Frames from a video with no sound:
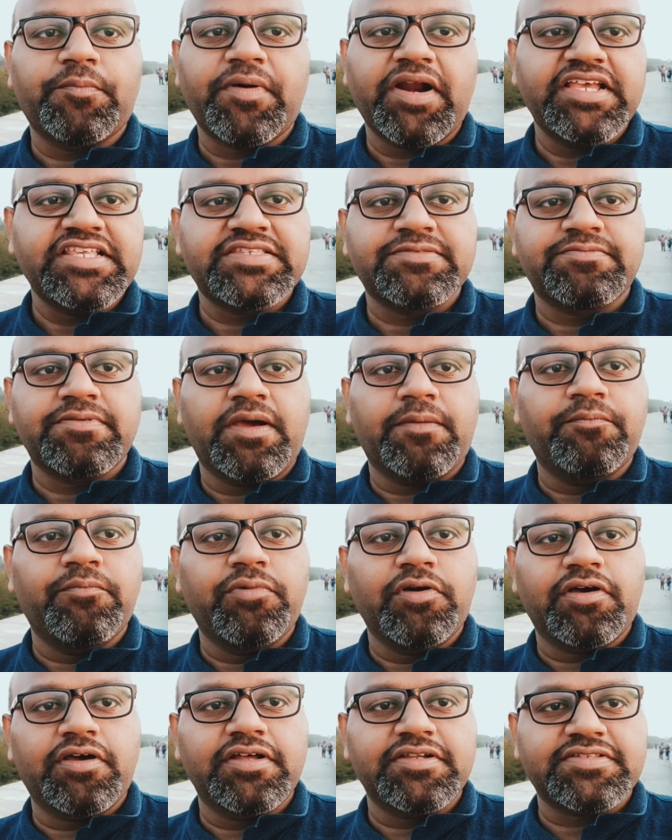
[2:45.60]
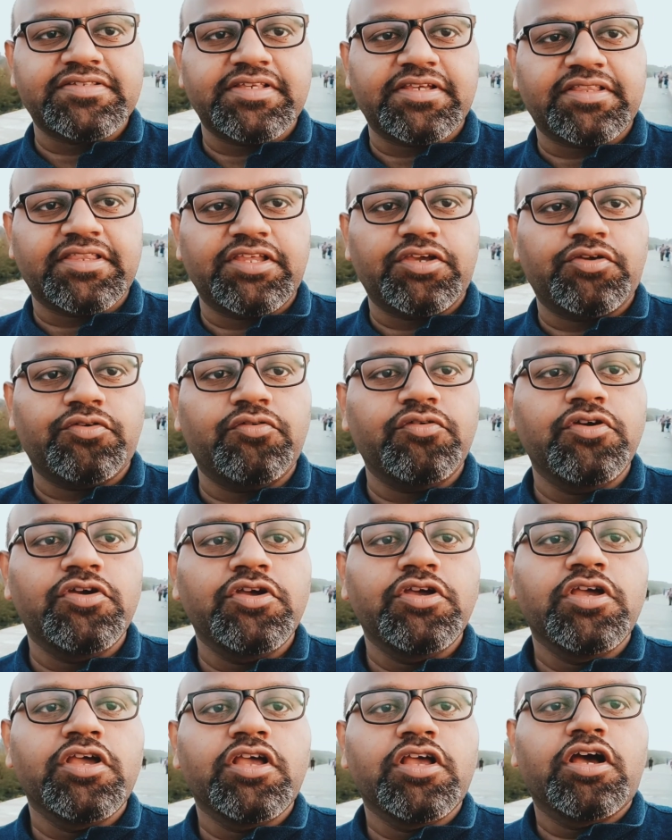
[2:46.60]
प्राइस पे आप बुक कर सकते हो
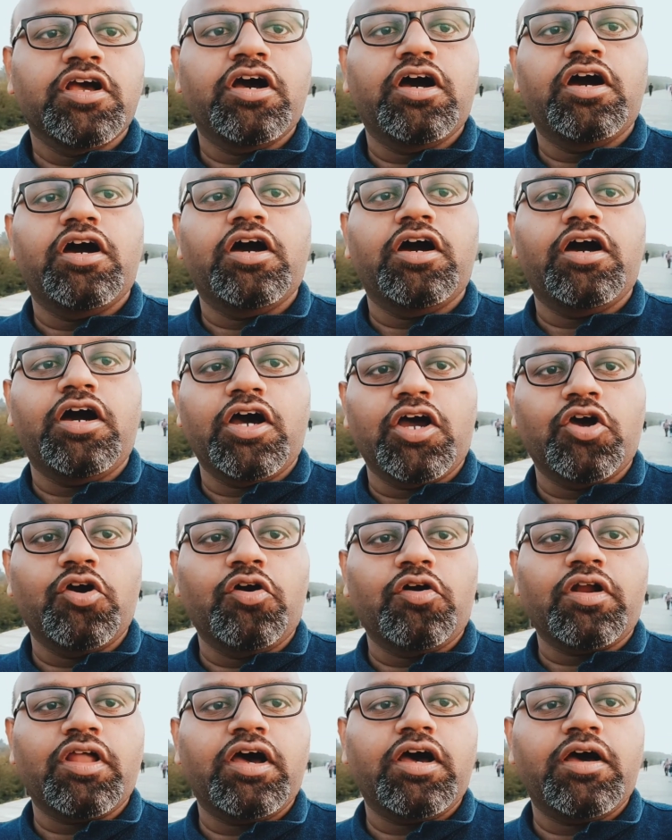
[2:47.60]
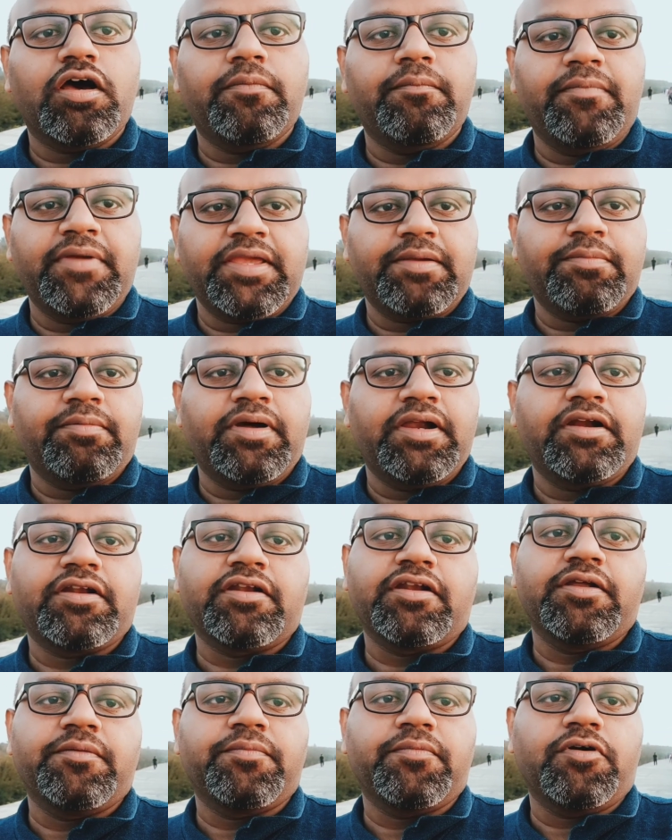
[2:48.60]
अगोडा मेक माई
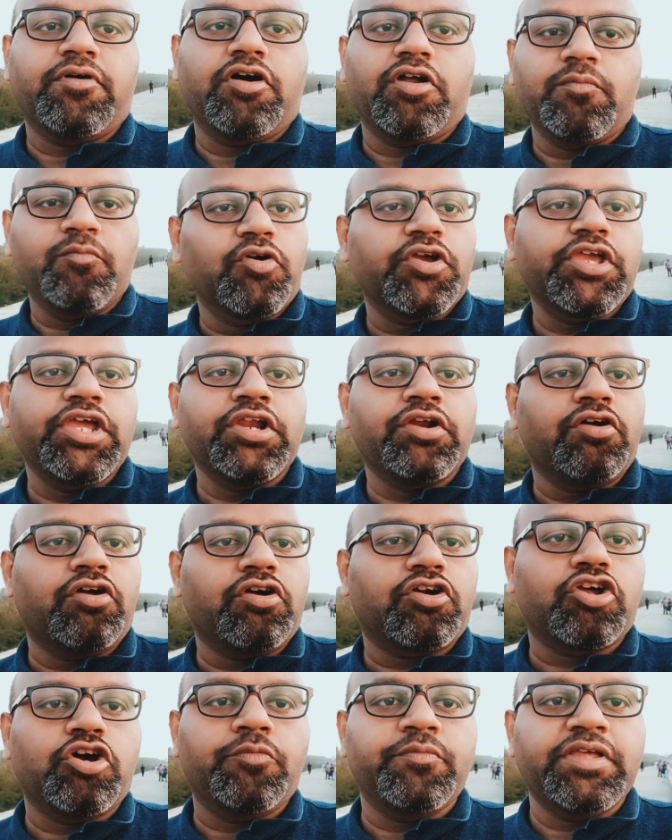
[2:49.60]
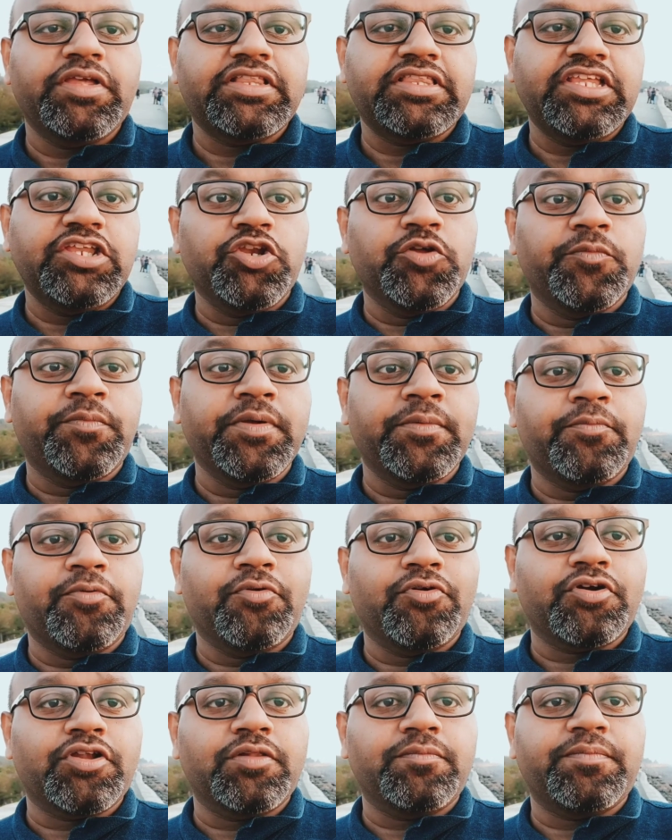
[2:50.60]
ट्रिप और बुकिंग डॉट कॉम ये तीनों भी
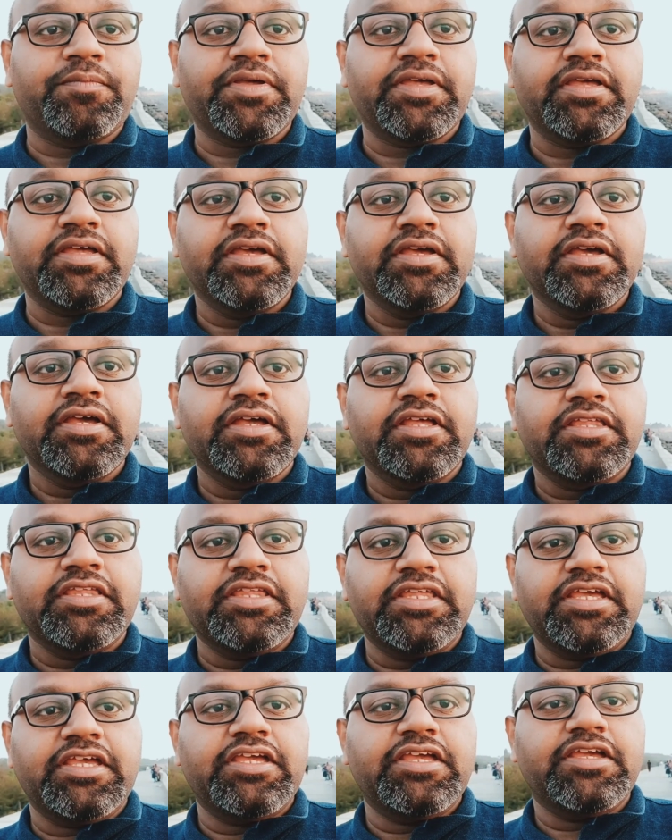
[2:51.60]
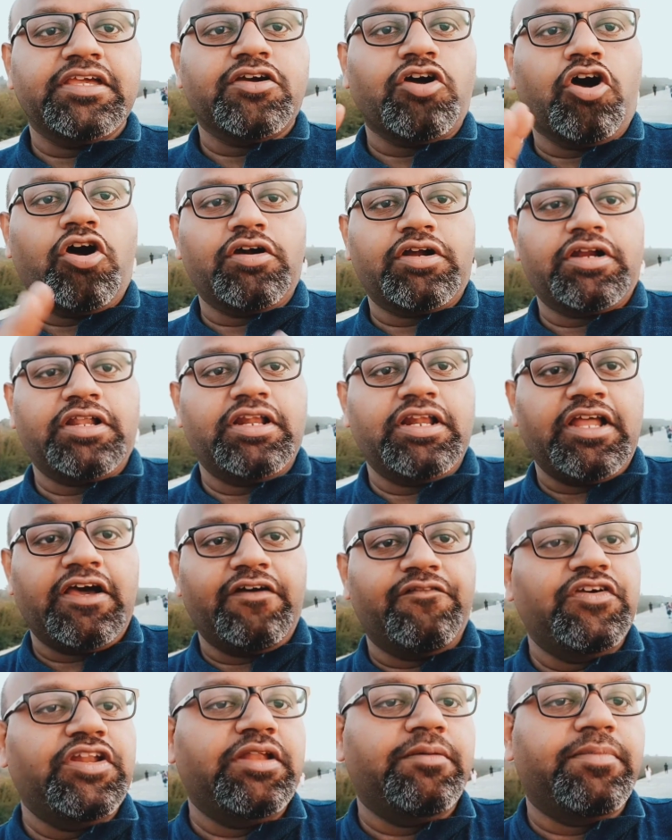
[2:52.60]
पोर्टल पे ये होटल
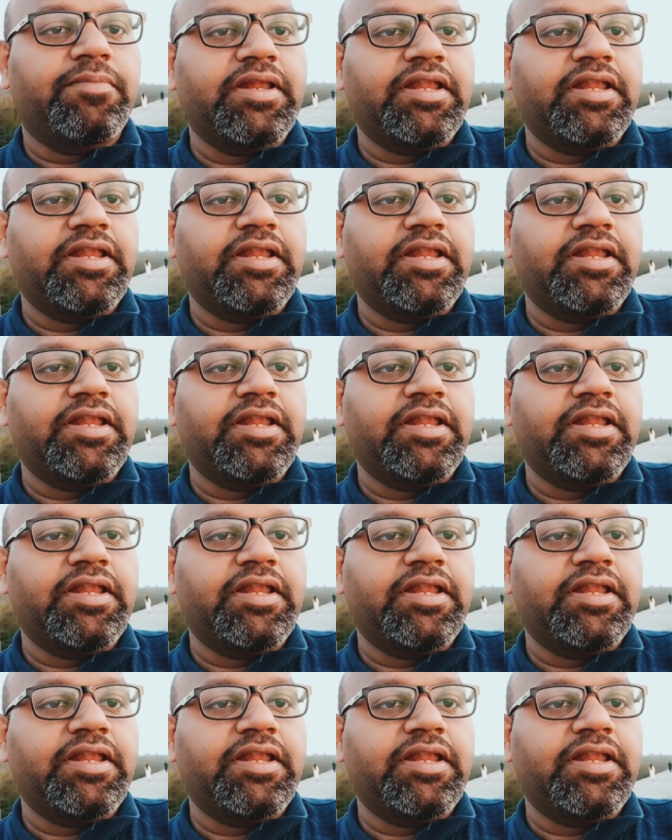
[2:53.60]
अवेलेबल